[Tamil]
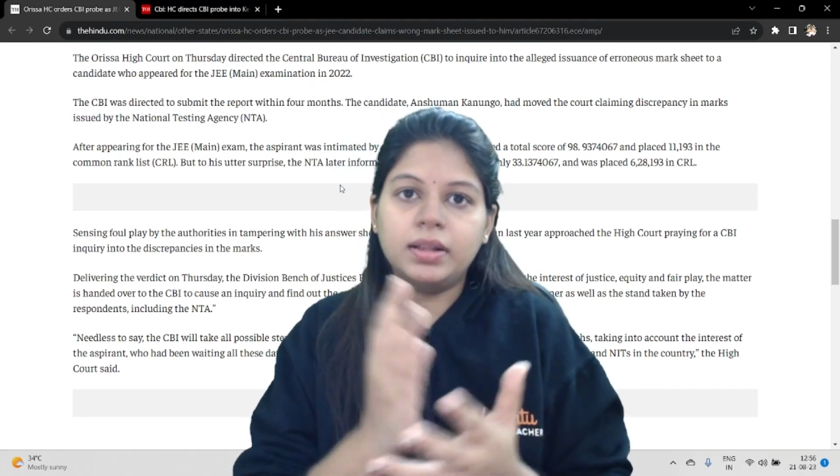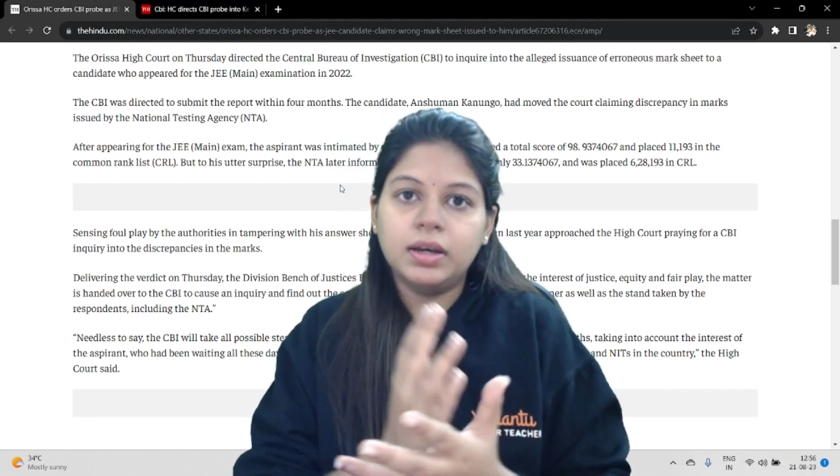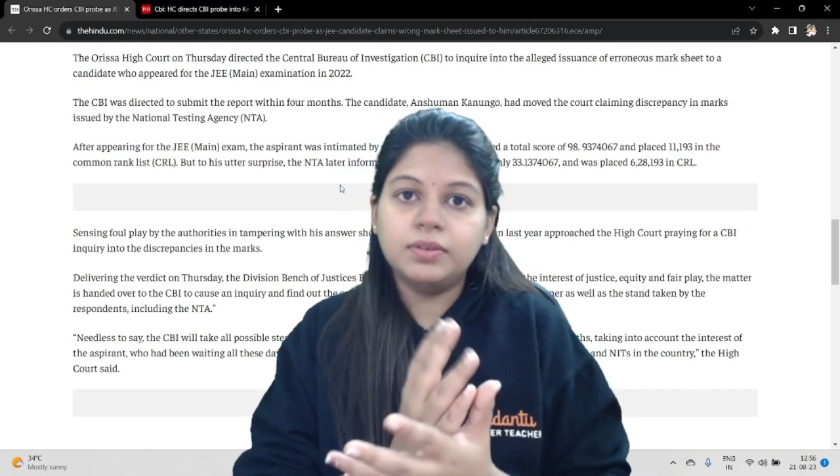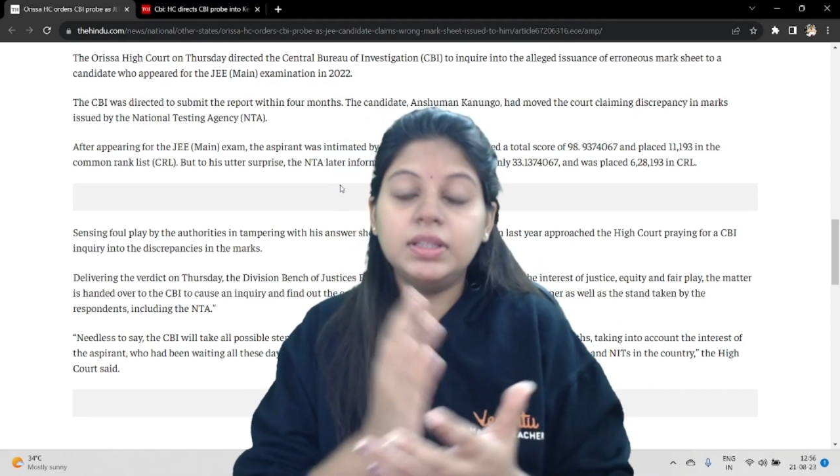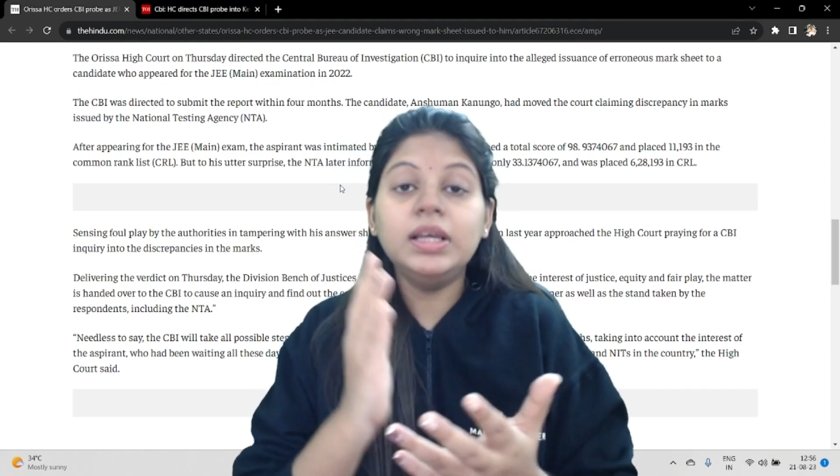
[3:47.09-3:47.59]

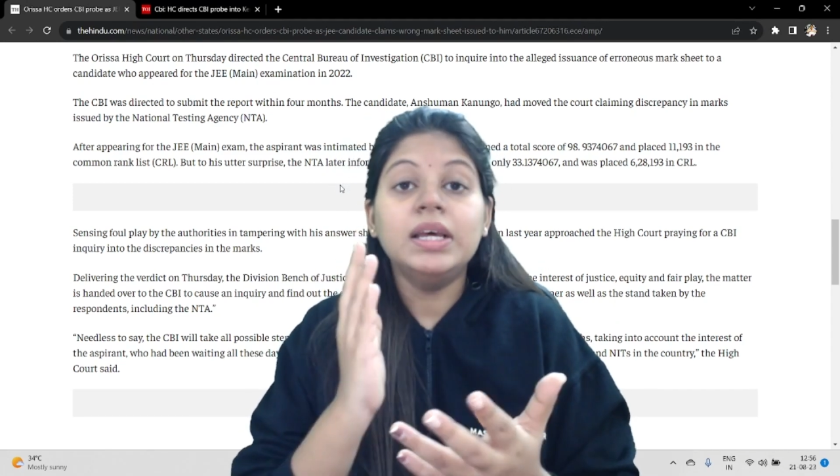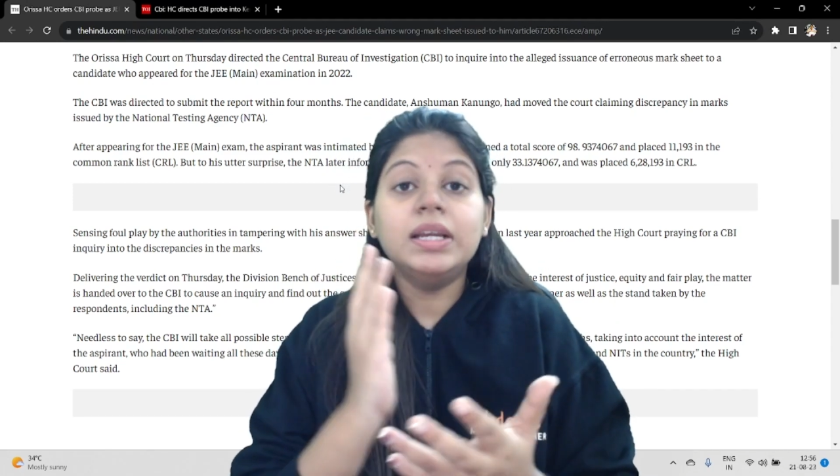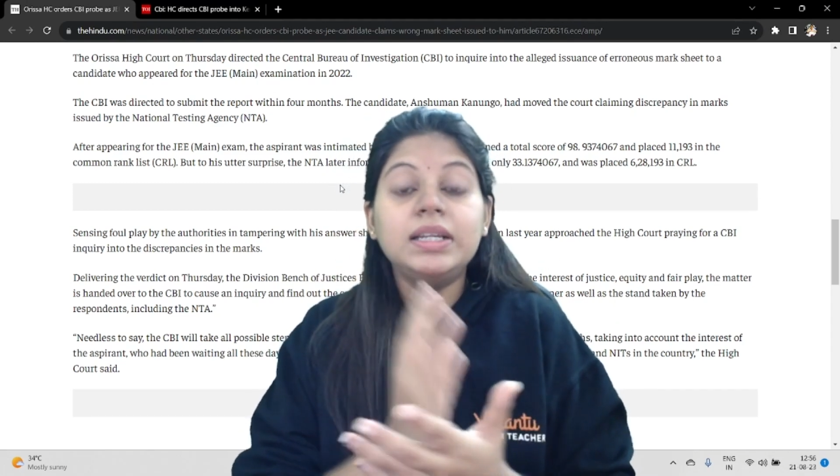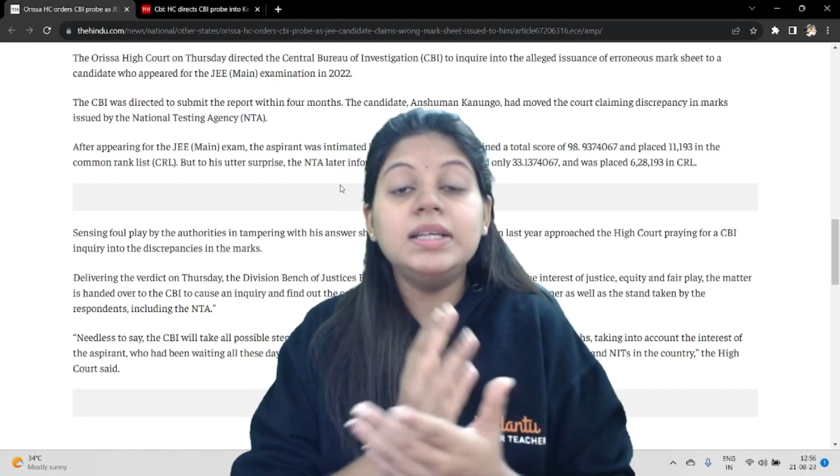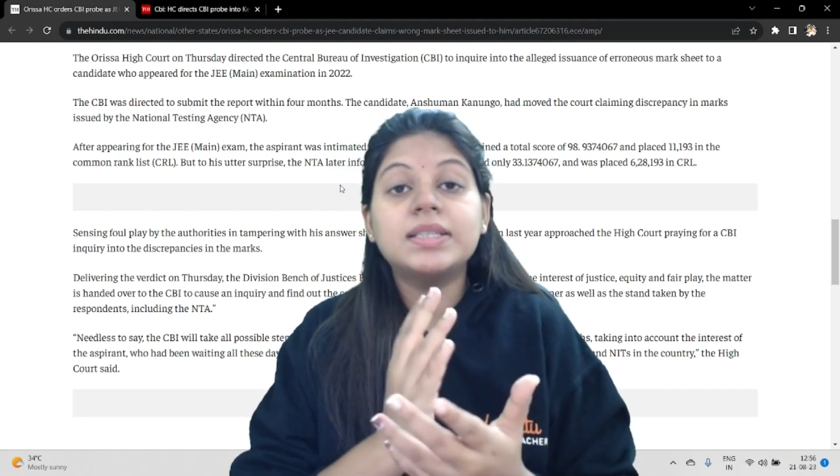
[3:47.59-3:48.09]
அதாவது
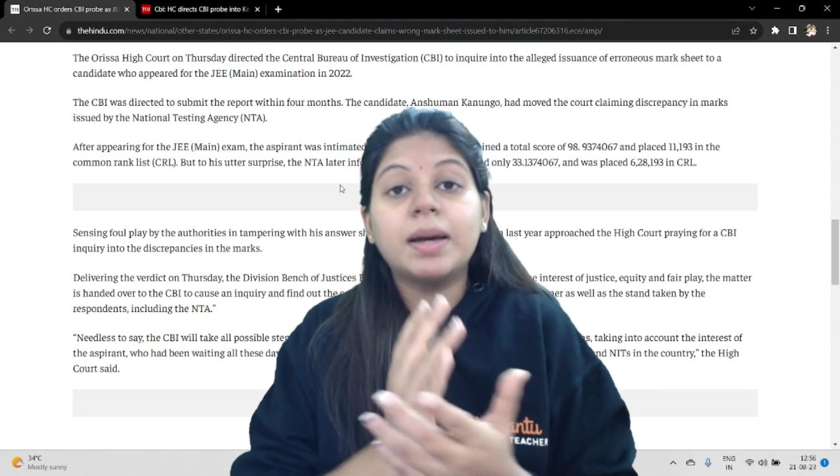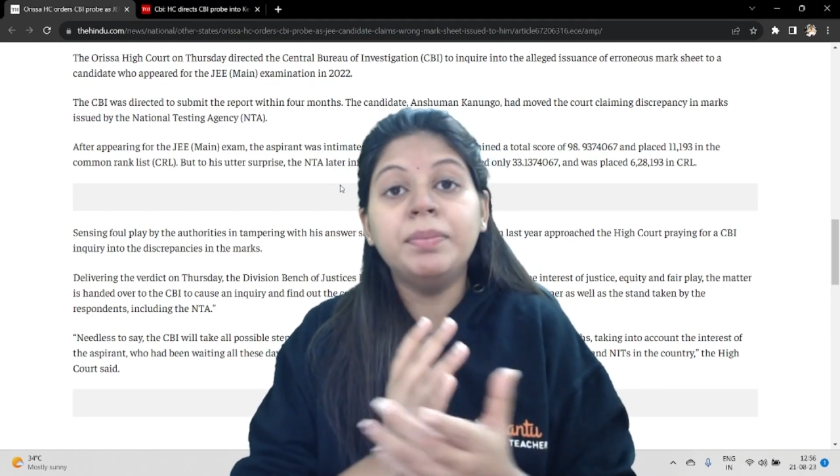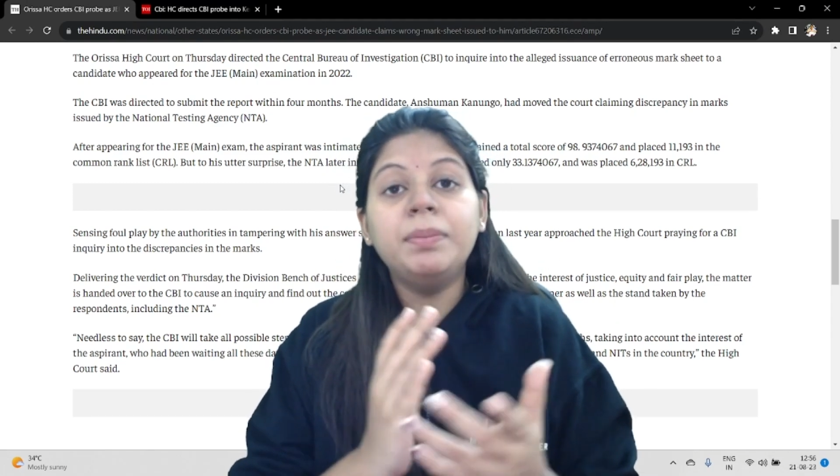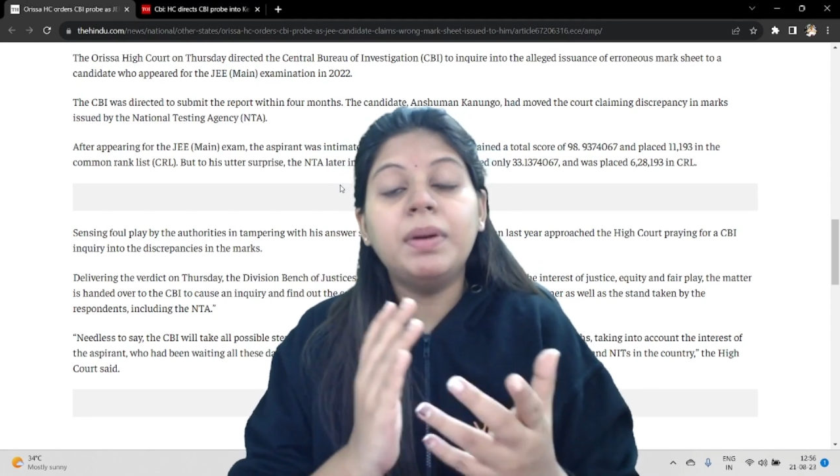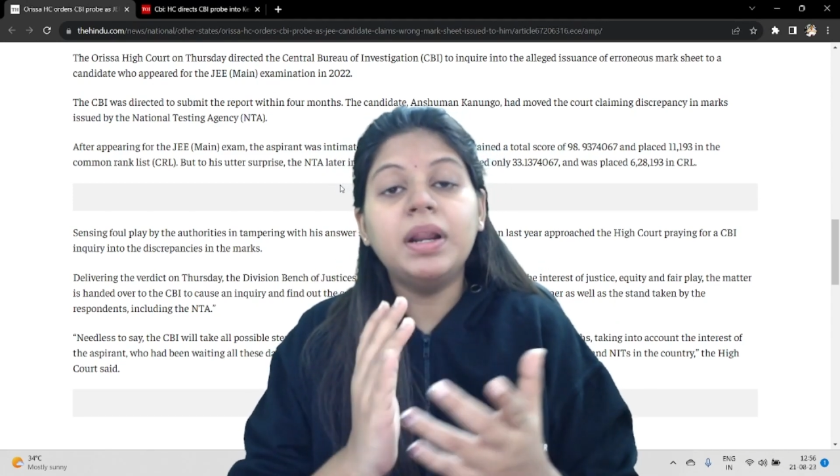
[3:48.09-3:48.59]
நீ
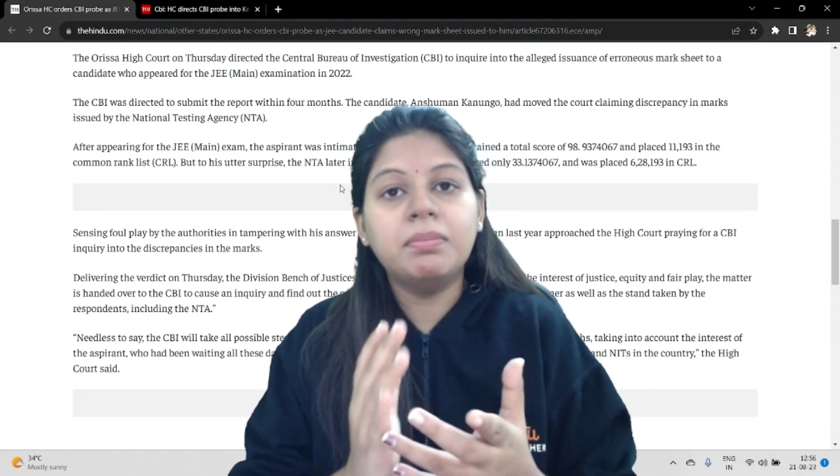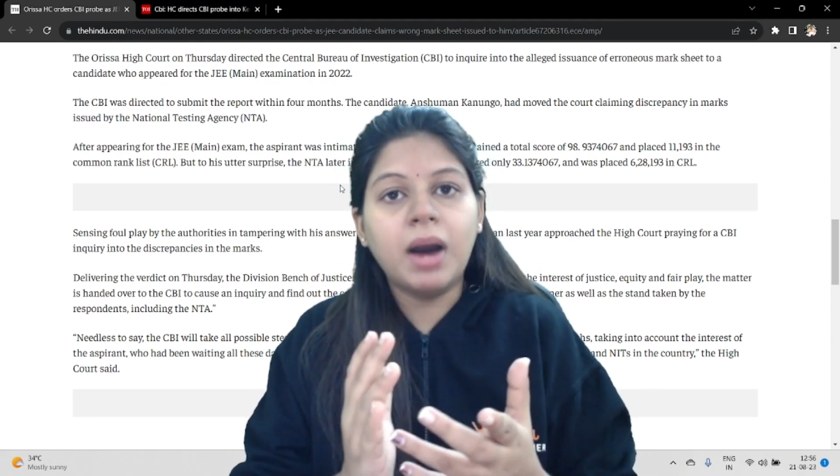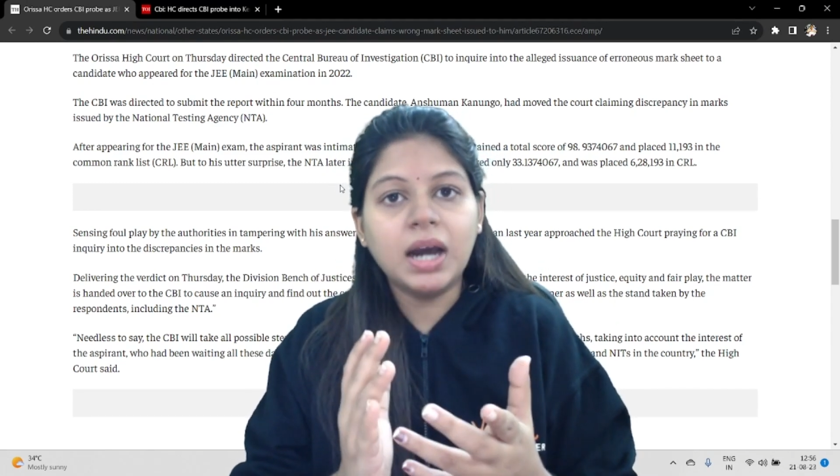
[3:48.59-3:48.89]
சப்மிட் பண்ண